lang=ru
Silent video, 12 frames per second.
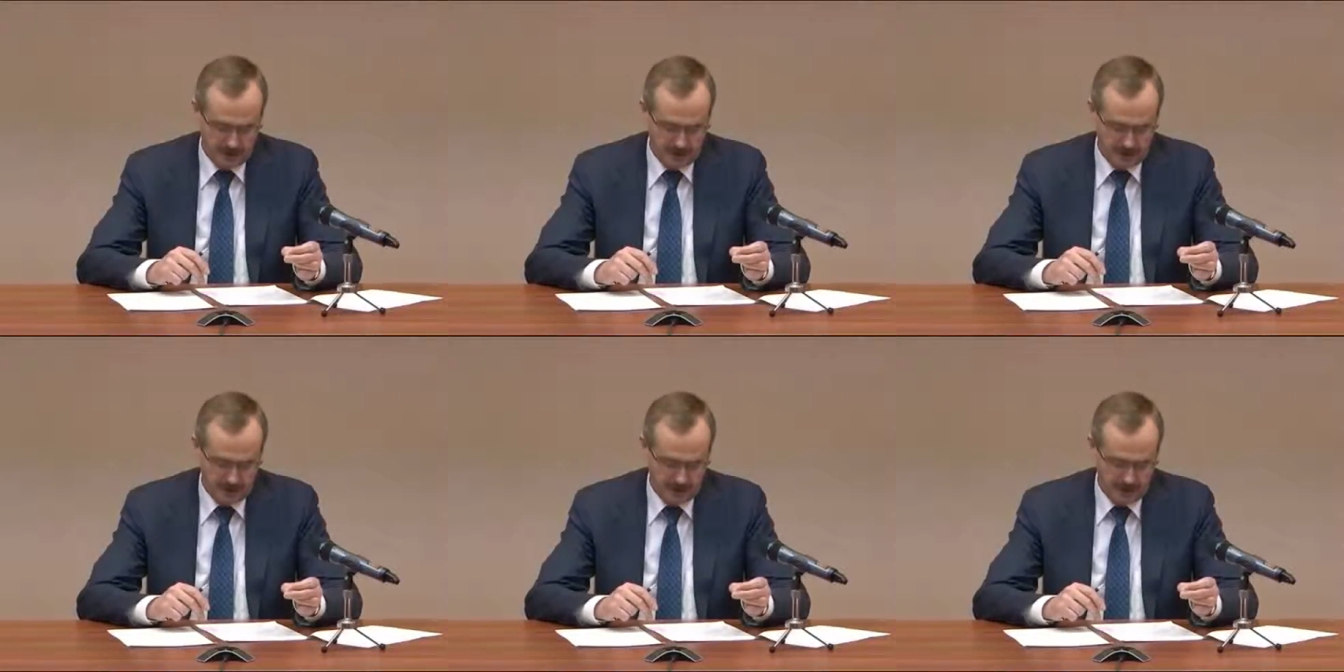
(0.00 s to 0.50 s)
то есть
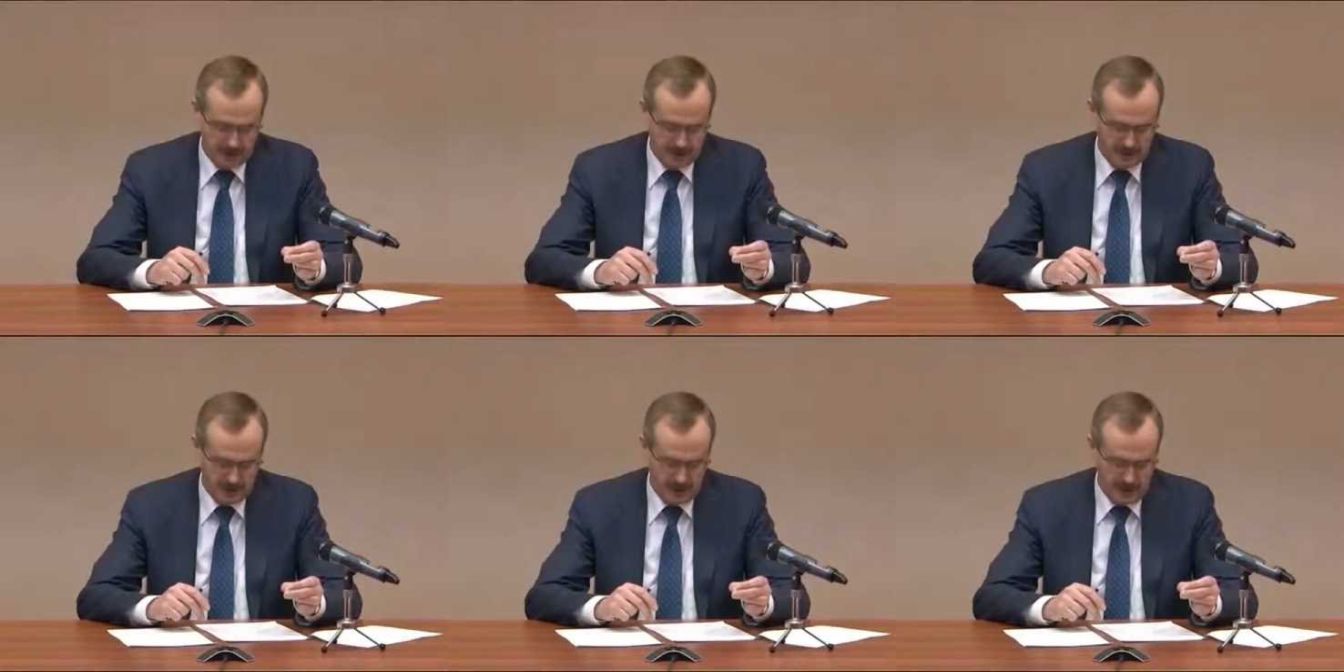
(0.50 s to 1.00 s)
13.
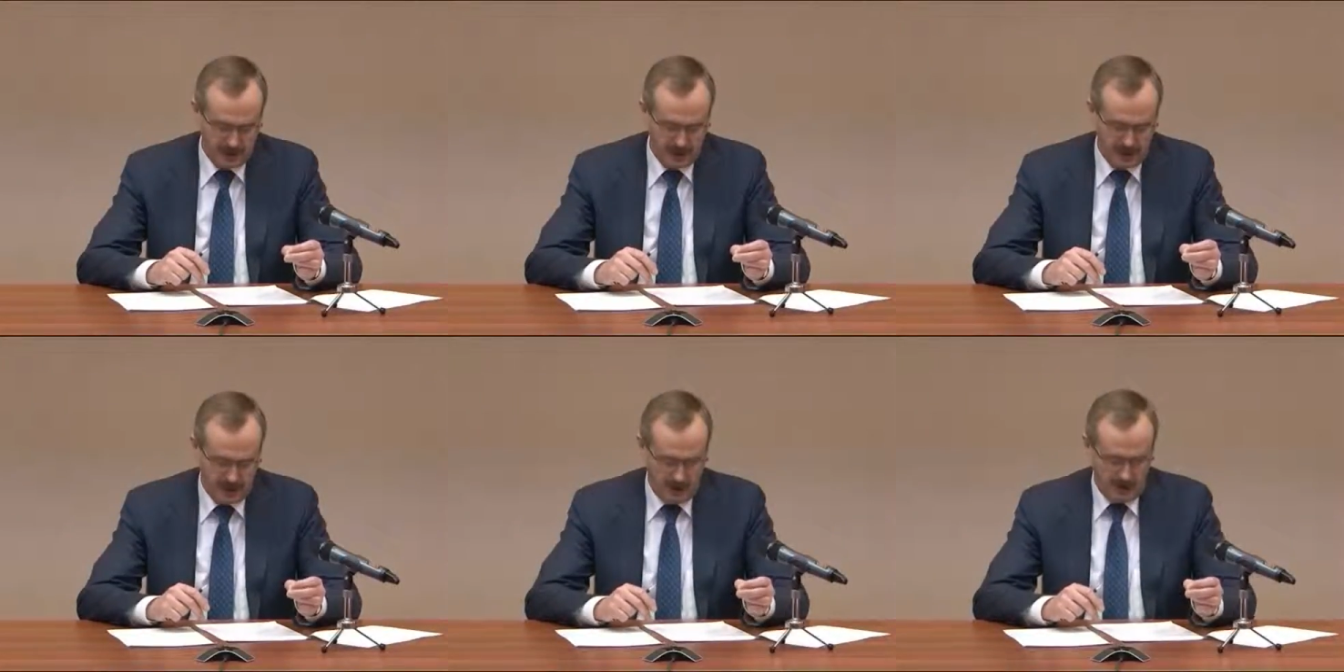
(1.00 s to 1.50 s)

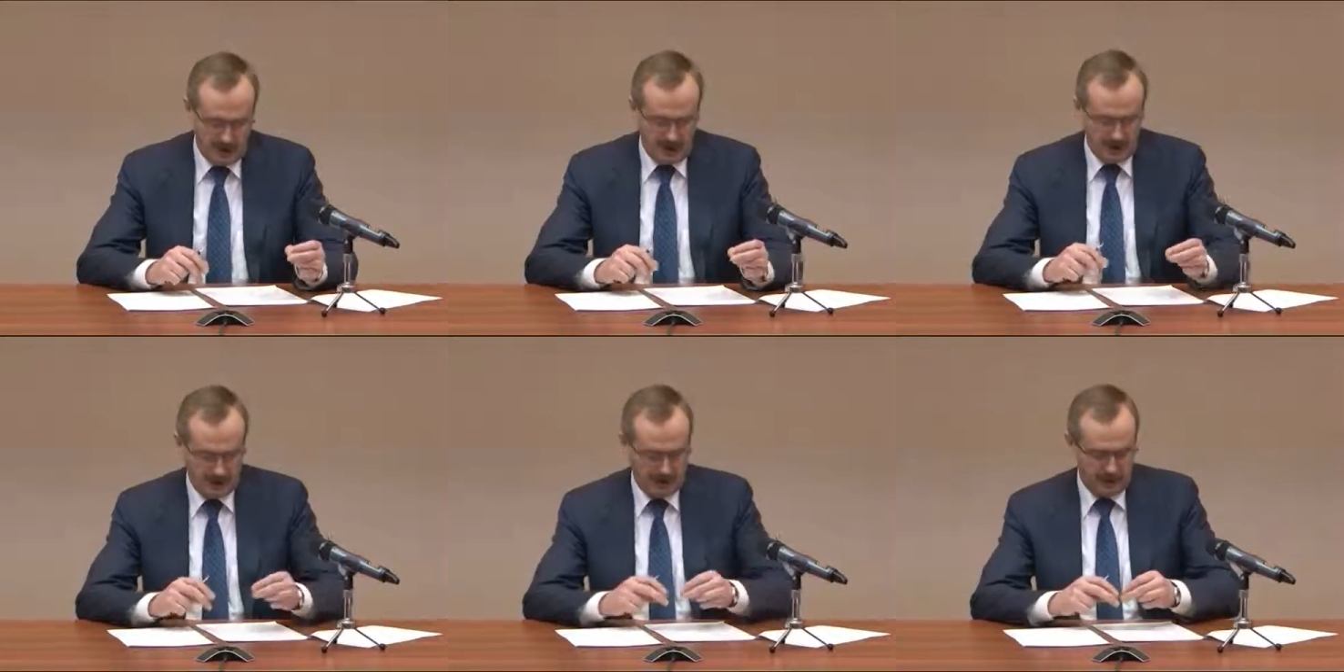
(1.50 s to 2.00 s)
Она
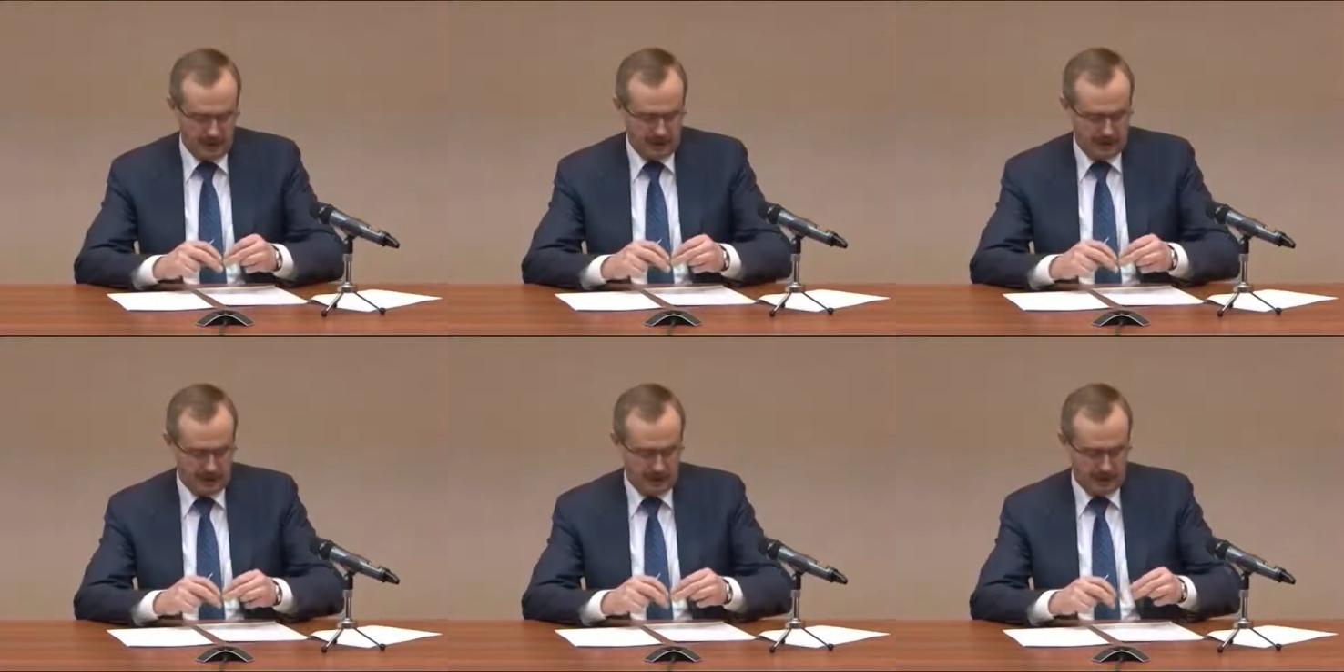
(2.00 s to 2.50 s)
дает у
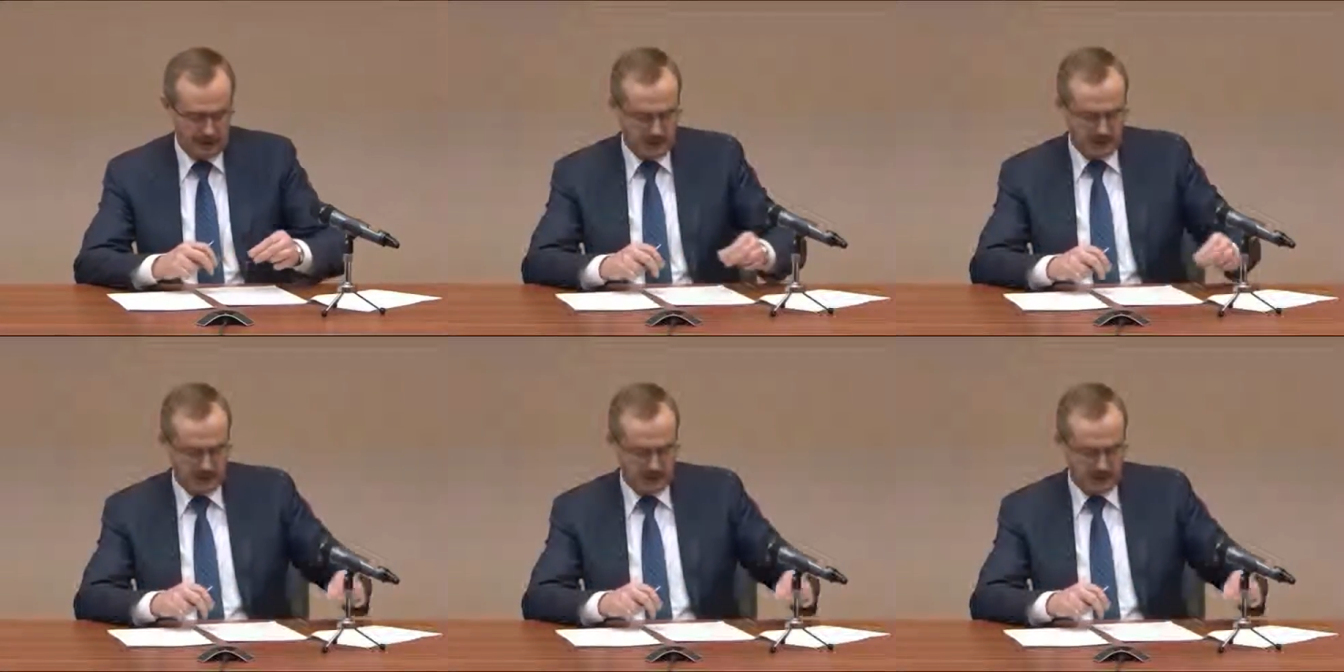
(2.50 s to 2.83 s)
нас